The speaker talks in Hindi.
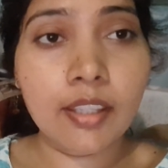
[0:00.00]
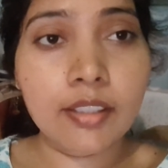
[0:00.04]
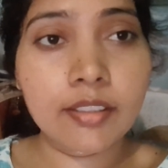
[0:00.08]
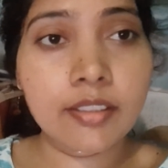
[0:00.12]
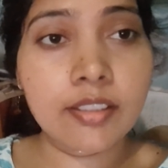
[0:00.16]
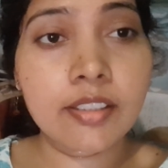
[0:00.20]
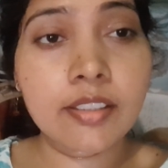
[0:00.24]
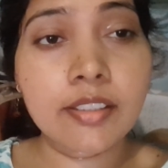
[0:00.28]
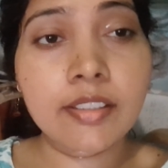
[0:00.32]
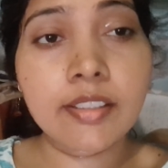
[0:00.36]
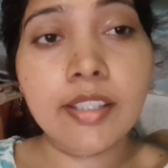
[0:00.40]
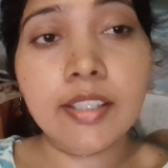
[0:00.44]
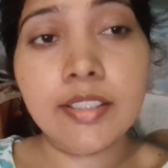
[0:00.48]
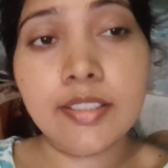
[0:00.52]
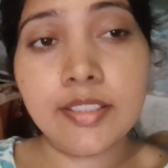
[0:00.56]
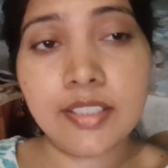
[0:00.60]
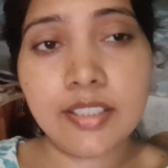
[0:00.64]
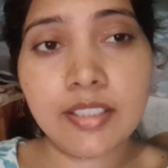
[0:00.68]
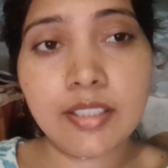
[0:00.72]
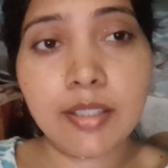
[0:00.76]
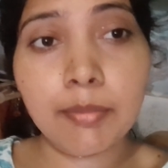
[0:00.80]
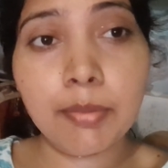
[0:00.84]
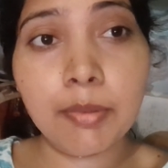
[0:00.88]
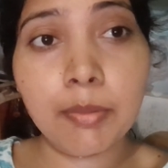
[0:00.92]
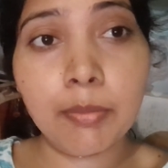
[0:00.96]
एक दिन
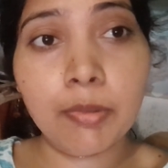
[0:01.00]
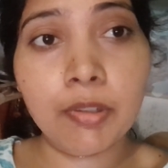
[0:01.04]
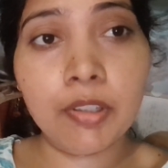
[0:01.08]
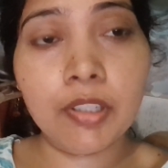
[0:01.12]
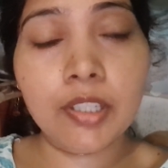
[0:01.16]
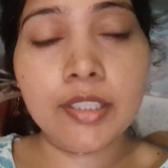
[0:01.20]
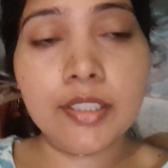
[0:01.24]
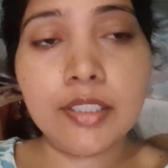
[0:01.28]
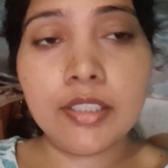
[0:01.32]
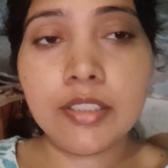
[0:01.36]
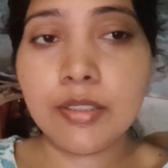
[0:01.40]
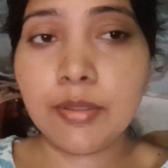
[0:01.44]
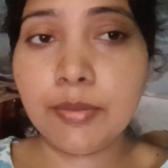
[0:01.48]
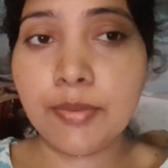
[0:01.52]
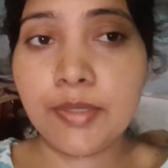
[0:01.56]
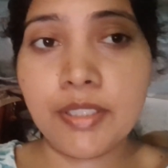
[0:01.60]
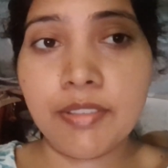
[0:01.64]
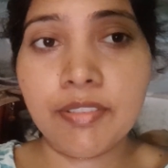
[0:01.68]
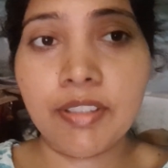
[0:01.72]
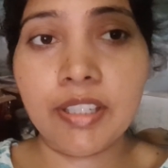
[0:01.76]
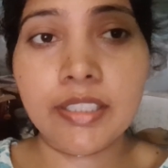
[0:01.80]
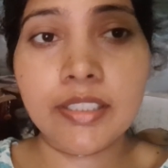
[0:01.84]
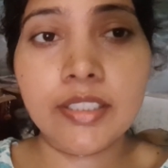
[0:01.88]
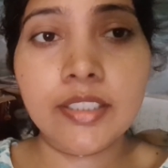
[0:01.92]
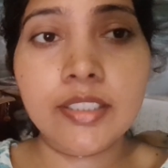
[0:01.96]
नेजी ने भी बोला था जब
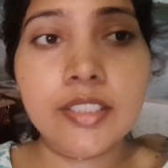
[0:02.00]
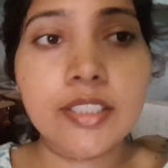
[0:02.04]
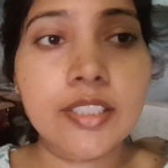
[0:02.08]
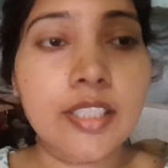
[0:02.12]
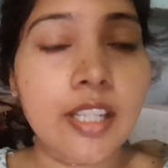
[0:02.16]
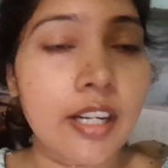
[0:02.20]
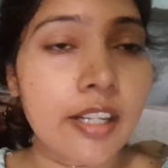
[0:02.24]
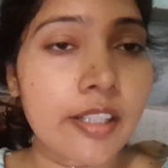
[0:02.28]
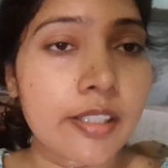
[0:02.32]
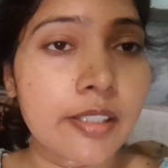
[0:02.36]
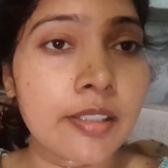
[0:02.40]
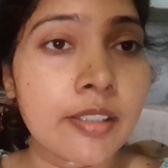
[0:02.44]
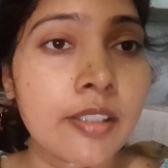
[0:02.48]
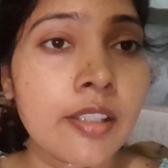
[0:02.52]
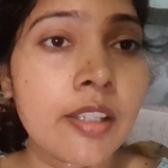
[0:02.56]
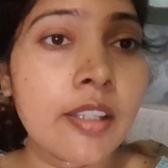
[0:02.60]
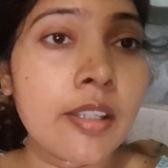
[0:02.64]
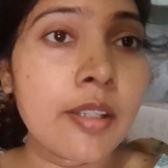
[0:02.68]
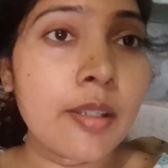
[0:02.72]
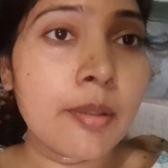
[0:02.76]
शिवानी ने साड़ी